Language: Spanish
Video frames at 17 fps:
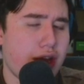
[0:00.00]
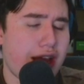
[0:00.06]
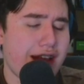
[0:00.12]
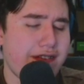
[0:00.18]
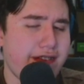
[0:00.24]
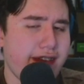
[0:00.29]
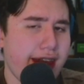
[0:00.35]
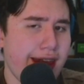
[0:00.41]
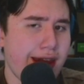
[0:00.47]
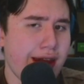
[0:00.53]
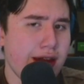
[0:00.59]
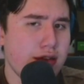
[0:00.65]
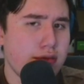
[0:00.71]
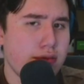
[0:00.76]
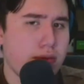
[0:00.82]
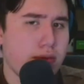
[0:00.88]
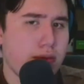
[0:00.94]
café
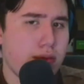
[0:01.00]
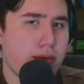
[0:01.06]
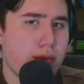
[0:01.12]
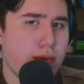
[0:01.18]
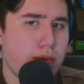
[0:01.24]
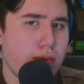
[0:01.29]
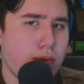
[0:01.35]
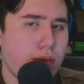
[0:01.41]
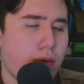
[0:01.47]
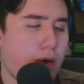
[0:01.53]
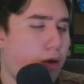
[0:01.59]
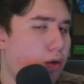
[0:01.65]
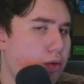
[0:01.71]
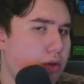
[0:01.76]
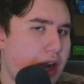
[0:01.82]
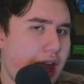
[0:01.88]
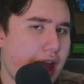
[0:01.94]
o
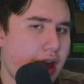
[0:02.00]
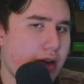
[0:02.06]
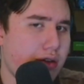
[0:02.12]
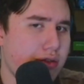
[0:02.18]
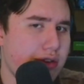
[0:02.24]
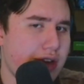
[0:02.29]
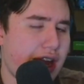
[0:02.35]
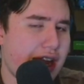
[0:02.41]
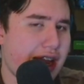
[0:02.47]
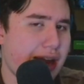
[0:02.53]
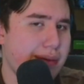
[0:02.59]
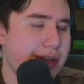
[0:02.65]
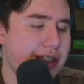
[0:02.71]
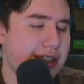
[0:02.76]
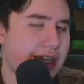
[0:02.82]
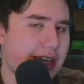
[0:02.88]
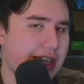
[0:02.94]
una, o una
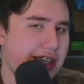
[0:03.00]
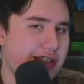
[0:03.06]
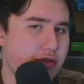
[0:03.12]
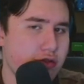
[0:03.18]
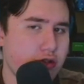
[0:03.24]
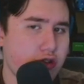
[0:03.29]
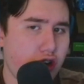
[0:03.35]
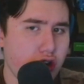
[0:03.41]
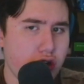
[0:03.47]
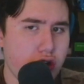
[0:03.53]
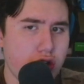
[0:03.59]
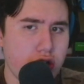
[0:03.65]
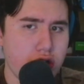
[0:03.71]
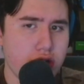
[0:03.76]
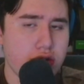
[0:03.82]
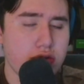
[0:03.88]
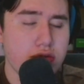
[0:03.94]
cabeza que sea un
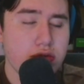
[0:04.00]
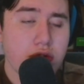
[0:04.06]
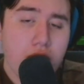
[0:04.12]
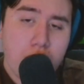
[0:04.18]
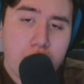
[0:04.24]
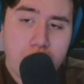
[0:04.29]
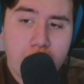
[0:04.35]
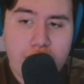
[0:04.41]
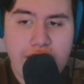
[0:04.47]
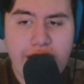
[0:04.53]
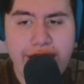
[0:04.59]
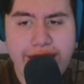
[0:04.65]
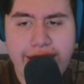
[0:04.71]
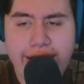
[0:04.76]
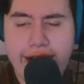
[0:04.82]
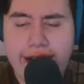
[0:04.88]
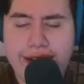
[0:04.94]
coco. Podría
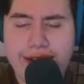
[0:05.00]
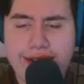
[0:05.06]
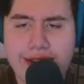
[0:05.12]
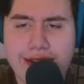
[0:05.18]
llegar a ser